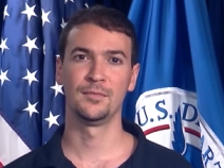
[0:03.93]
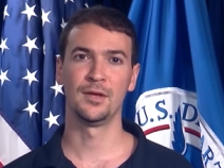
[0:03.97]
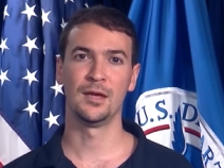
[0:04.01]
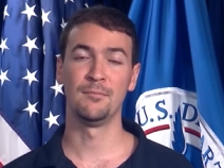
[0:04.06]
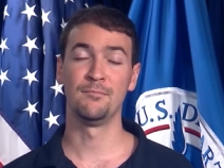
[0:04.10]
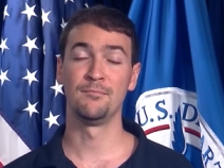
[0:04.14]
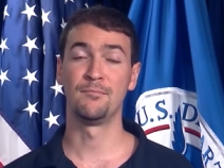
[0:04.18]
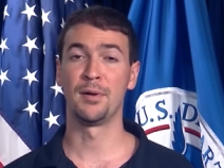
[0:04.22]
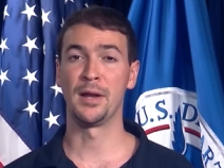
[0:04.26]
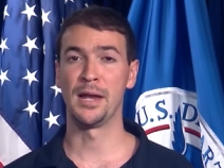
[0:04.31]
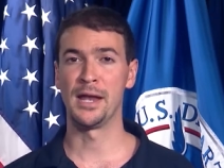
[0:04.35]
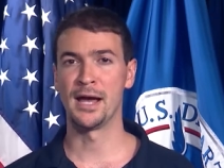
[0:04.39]

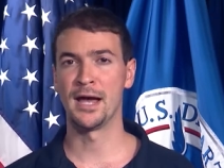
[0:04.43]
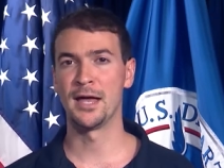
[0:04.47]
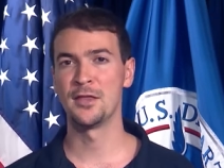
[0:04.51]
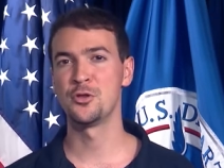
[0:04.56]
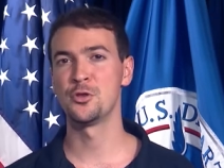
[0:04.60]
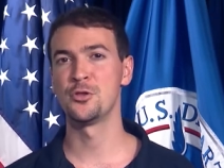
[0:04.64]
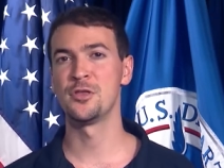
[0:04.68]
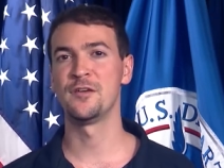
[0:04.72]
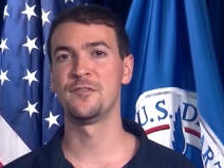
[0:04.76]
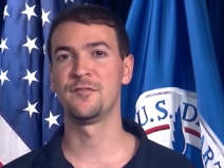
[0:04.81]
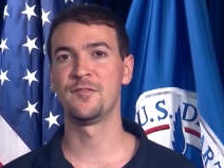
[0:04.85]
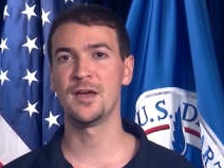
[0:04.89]

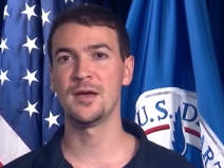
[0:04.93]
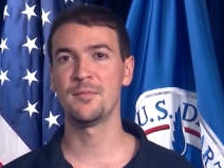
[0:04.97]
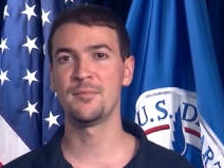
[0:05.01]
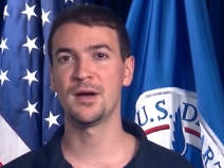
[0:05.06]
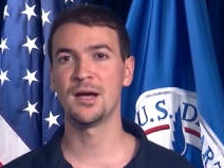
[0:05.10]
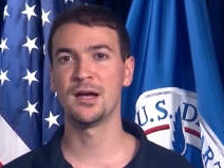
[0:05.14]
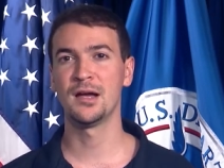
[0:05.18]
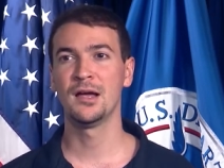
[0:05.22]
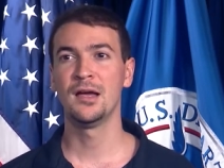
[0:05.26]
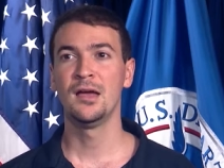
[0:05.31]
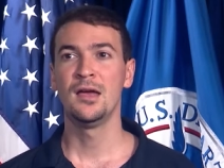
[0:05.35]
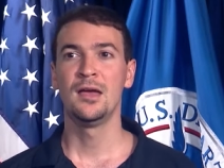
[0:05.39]
empleado de
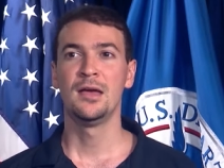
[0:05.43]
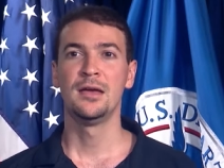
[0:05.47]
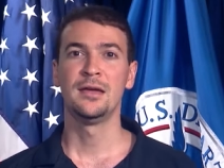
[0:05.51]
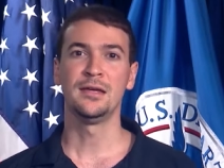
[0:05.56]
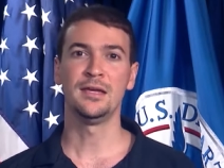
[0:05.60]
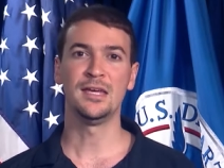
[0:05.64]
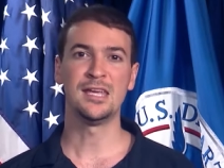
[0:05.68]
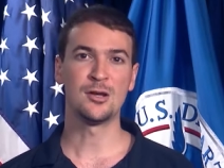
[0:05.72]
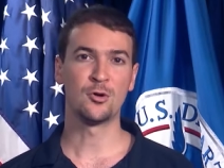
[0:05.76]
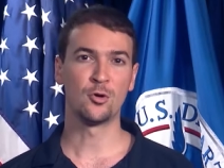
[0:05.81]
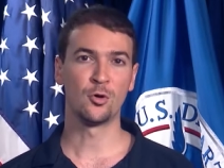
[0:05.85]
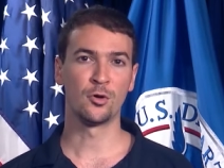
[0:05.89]
FEMA
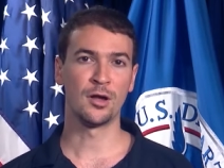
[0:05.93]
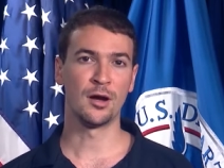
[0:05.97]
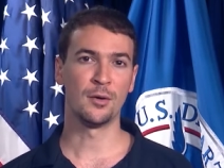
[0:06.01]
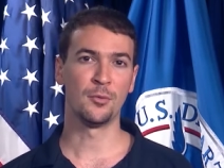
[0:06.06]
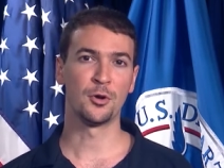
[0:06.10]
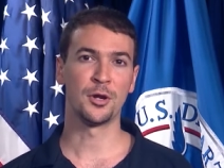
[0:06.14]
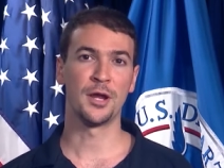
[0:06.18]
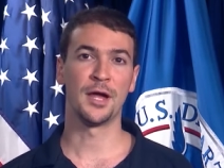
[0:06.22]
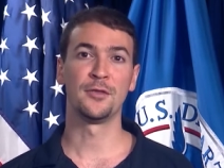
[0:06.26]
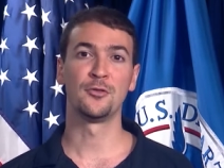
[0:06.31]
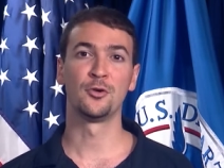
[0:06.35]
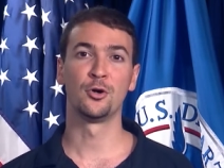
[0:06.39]
y
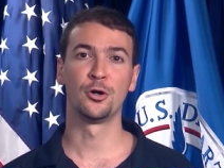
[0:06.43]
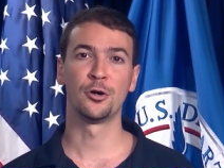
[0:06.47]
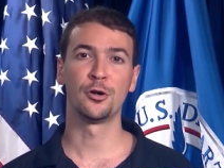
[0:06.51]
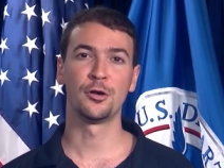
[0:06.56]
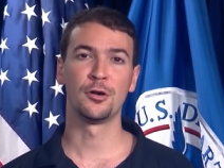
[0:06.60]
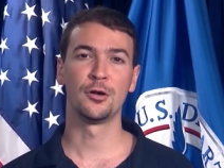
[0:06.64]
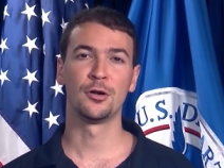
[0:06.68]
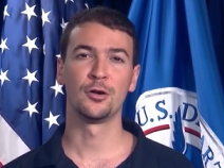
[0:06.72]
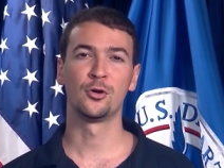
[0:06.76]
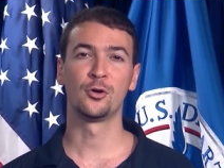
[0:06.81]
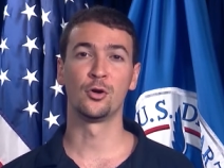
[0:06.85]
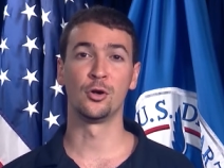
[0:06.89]

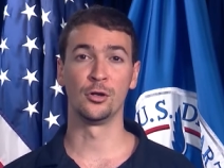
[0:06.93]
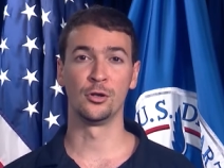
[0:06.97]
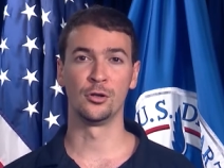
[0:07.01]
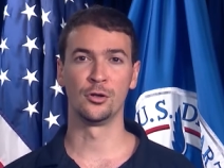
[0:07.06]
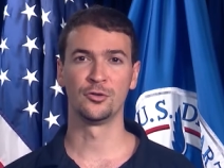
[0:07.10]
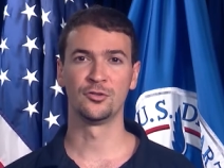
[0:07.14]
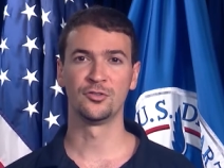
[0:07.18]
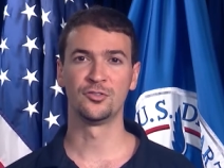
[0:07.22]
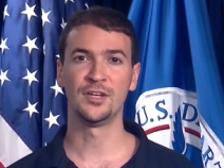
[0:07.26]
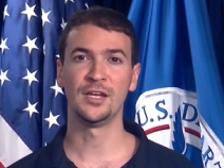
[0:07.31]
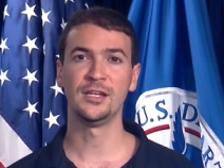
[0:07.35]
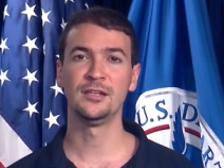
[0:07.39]
colaborador con
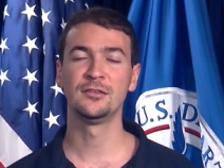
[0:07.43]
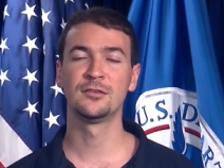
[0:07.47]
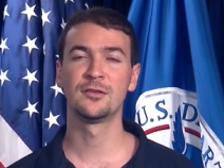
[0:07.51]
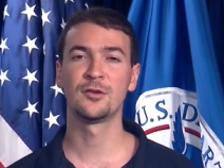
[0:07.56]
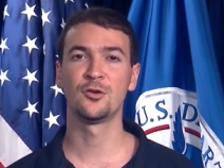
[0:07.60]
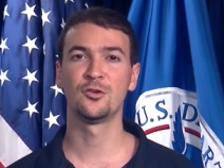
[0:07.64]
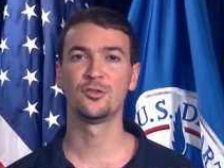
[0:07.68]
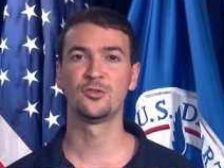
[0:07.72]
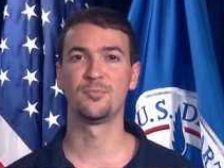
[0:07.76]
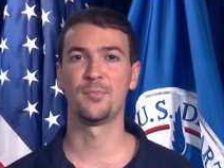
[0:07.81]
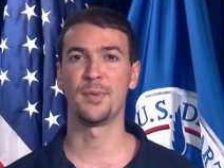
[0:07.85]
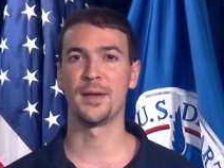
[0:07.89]
los
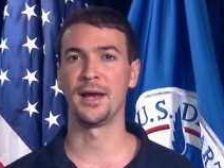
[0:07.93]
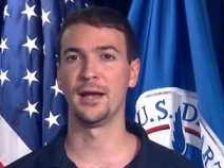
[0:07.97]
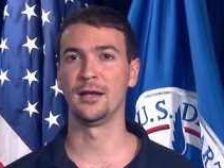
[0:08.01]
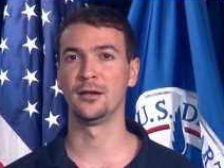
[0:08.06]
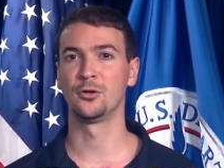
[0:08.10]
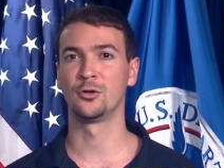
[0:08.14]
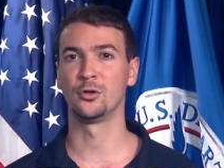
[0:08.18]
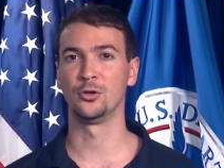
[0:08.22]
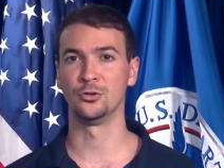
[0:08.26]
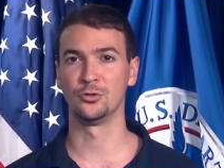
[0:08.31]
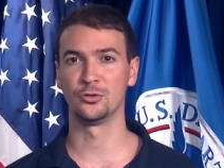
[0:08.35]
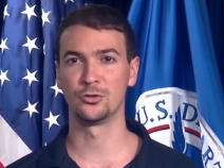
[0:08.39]
Centros para
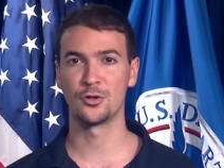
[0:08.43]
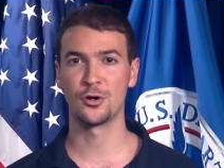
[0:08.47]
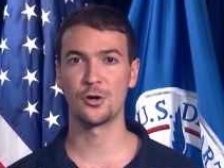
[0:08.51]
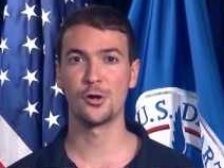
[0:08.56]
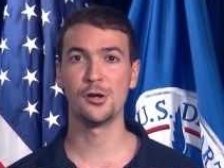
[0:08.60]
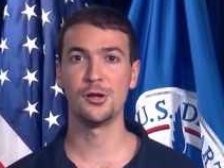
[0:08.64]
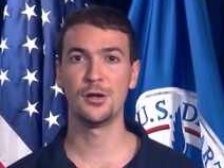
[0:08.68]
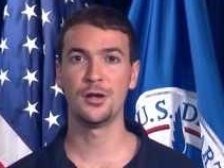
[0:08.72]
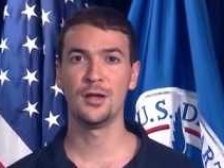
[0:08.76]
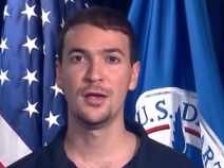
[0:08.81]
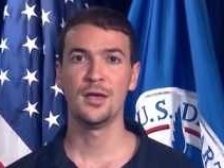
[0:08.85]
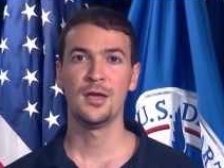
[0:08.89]
el
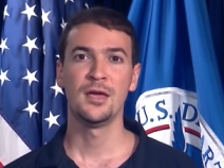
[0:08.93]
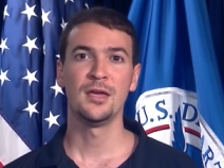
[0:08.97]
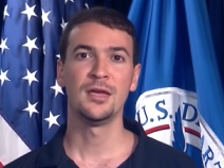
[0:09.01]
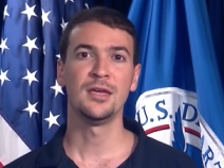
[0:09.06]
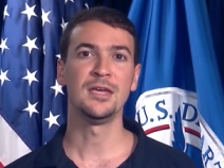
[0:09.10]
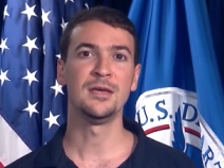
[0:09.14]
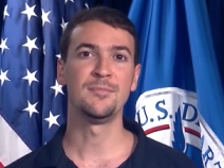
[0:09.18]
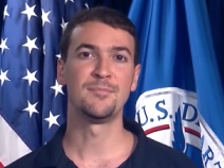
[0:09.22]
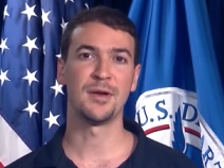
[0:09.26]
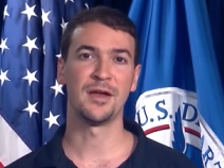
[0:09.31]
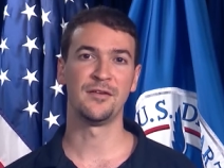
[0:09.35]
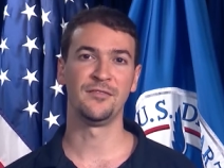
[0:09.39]
Control
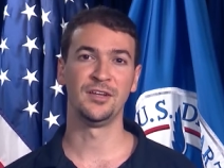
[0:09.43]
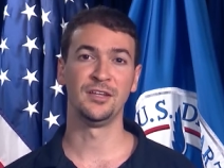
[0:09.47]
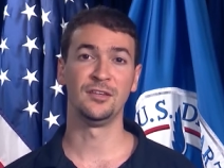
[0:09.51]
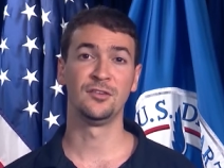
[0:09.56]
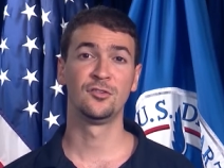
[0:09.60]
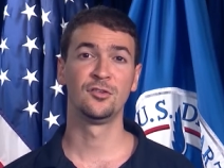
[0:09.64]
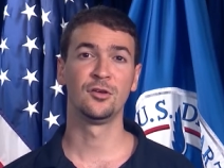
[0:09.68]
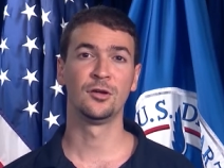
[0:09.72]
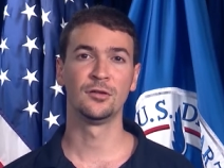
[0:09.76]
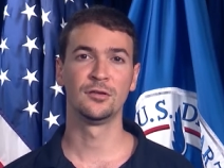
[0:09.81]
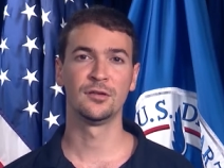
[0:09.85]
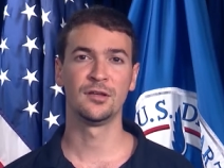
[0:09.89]
y
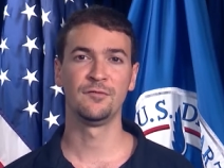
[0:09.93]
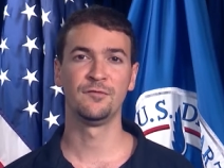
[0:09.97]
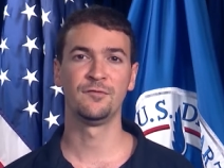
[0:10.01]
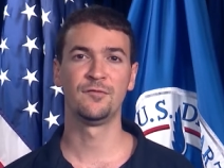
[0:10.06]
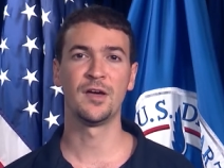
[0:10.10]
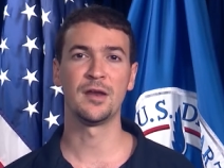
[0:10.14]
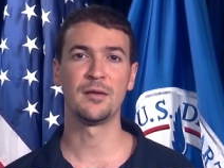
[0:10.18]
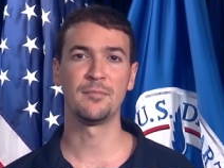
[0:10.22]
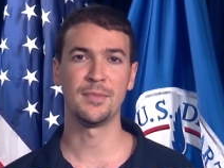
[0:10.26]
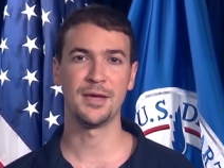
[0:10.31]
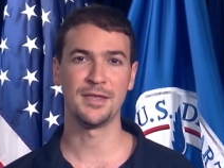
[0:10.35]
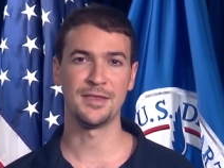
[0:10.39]
Prevención de
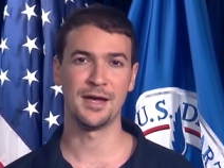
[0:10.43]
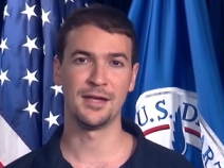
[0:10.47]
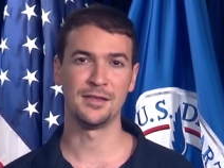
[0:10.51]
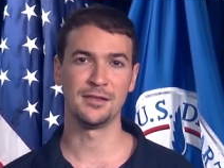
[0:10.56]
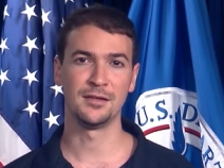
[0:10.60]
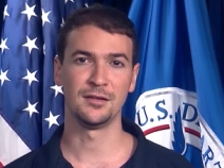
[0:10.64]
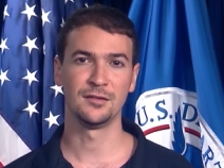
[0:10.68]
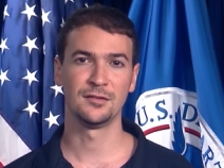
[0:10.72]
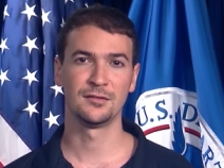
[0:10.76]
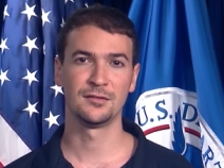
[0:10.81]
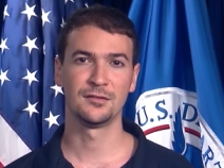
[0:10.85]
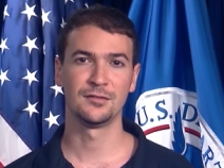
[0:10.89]

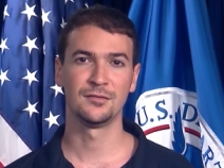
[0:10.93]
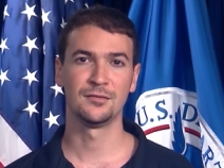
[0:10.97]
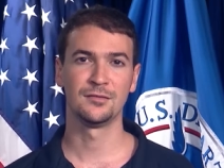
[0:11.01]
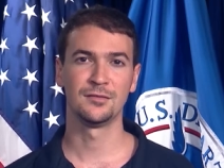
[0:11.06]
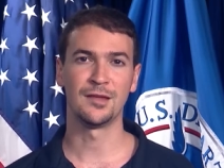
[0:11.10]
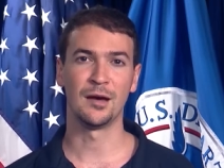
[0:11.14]
Enfermedades,